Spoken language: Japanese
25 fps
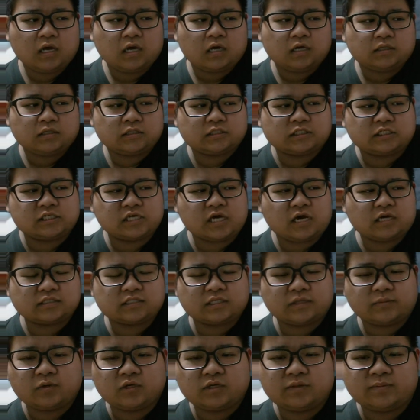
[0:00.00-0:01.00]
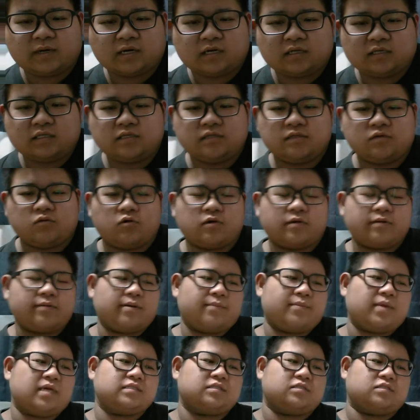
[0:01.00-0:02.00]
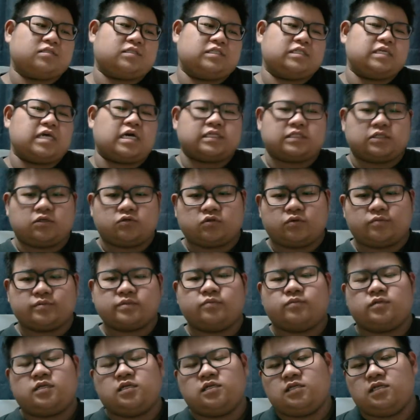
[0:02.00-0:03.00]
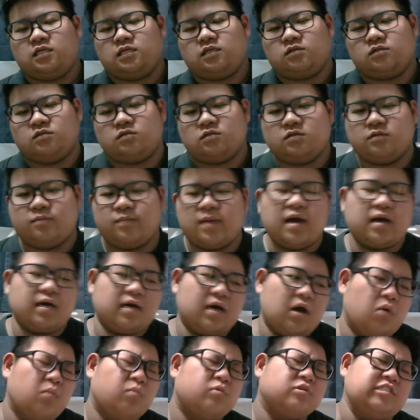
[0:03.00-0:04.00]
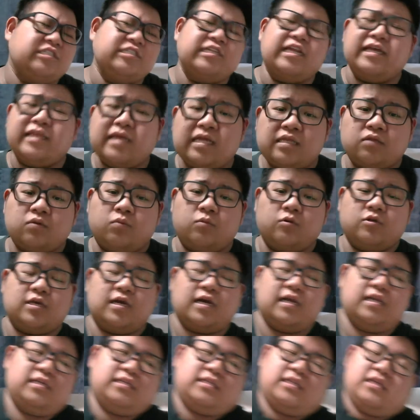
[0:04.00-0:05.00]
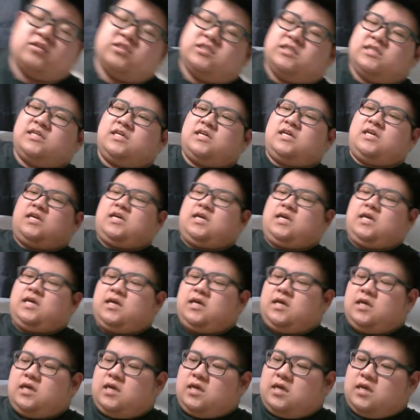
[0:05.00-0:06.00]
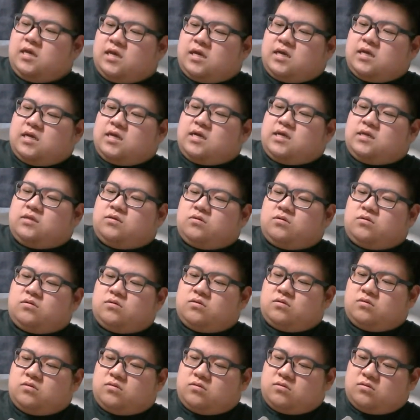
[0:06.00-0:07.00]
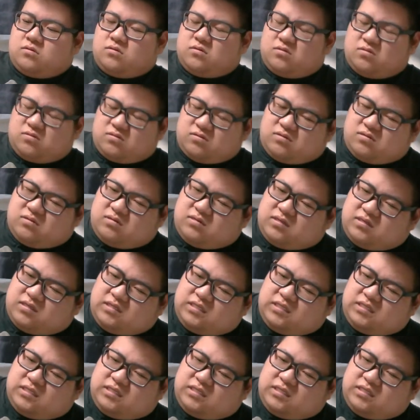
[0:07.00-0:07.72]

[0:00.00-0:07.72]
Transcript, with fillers: で、幸せも今、俺はまず幸せをそもそも手に入れてる。漫画面白いなって思いながら生きてるし、あのー、